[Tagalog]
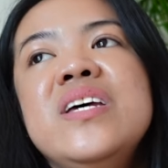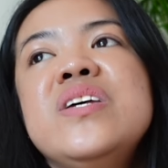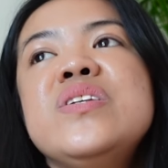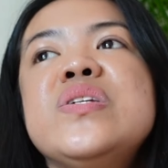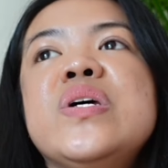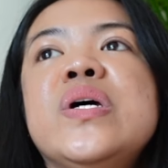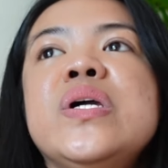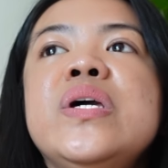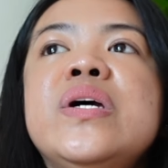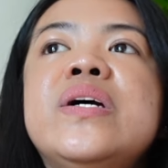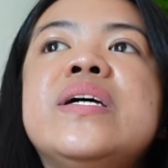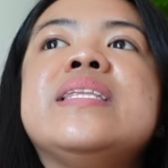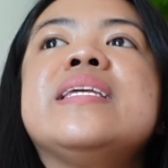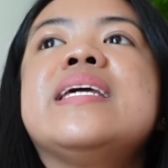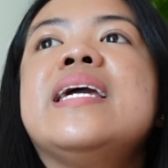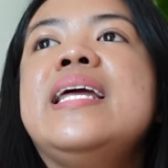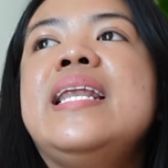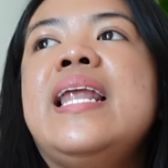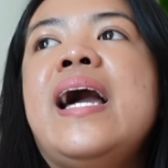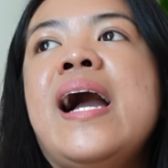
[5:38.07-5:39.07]
So, yun,
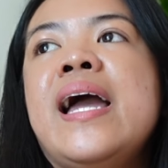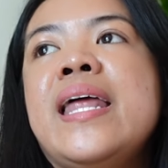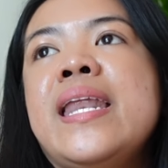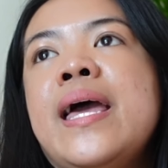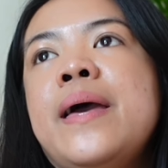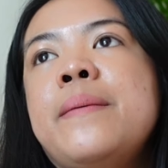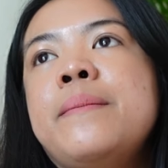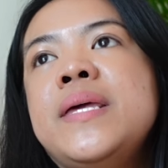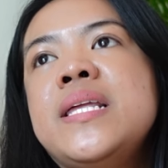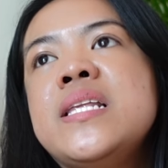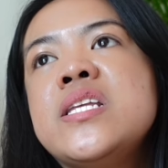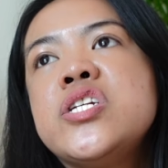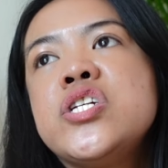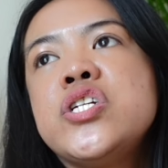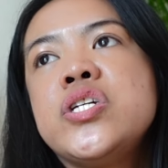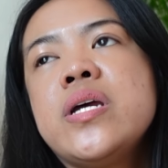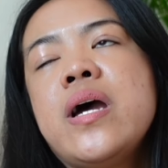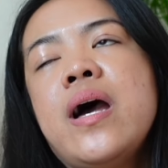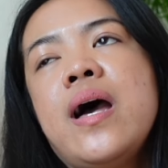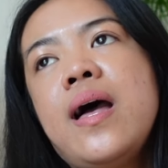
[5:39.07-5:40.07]
kailangan namin
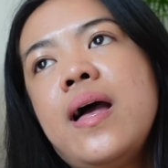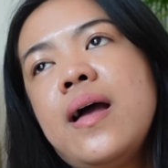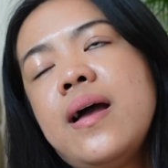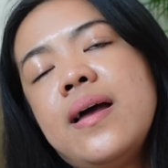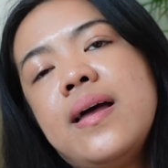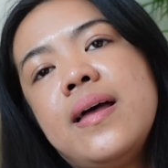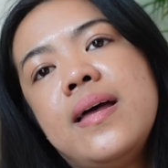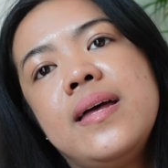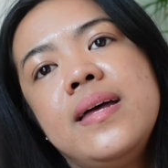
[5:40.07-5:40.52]
siyang